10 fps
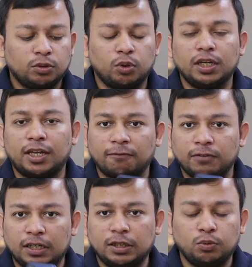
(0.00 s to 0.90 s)
तो ये
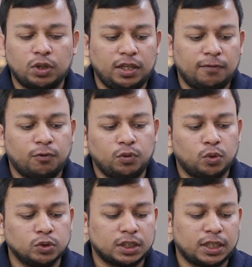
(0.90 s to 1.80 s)
डेफिनेटली उनके लिए फ़ोन
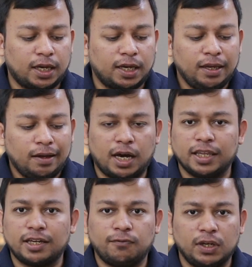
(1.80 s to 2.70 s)
हो सकता है
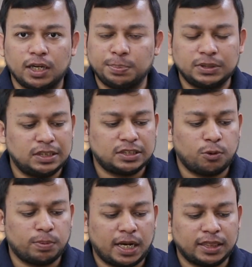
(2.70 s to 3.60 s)
हालांकि फिंगरप्रिंट्स इसके
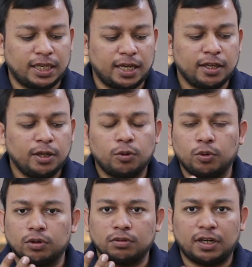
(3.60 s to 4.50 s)
ऊपर आते हैं
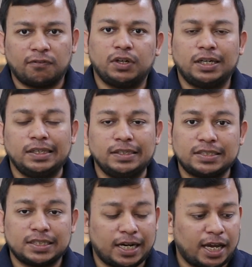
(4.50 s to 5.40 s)
और डेफिनेटली
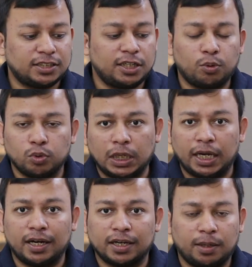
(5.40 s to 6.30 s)
स्क्रैच ये हो
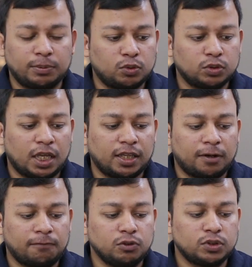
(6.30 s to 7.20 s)
जाएगा अगर आप इसको ज़्यादा
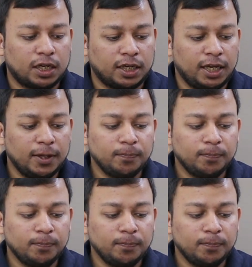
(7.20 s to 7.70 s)
रफ यूज़ करेंगे